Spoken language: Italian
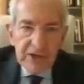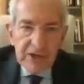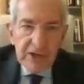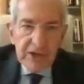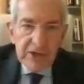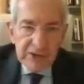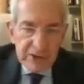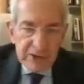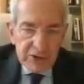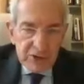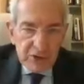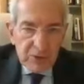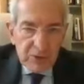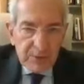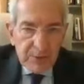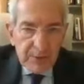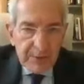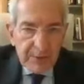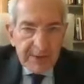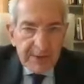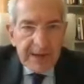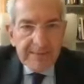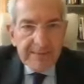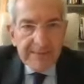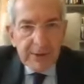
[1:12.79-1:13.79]
Ci sono
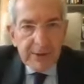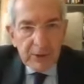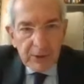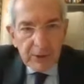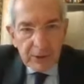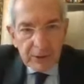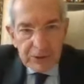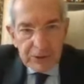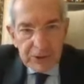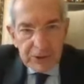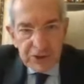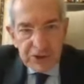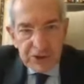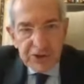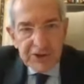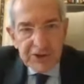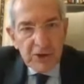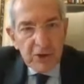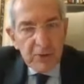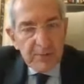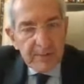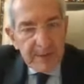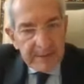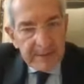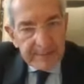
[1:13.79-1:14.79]
problemi biologici di
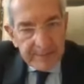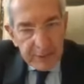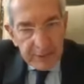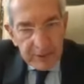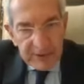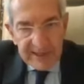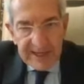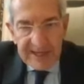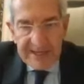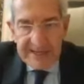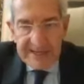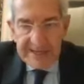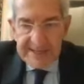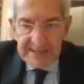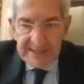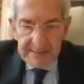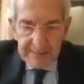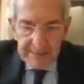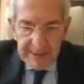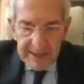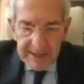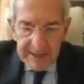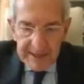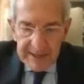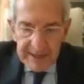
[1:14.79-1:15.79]
enorme importanza
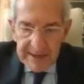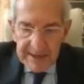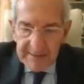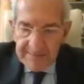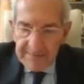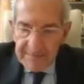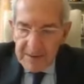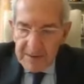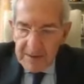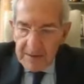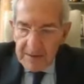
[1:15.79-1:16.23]
perché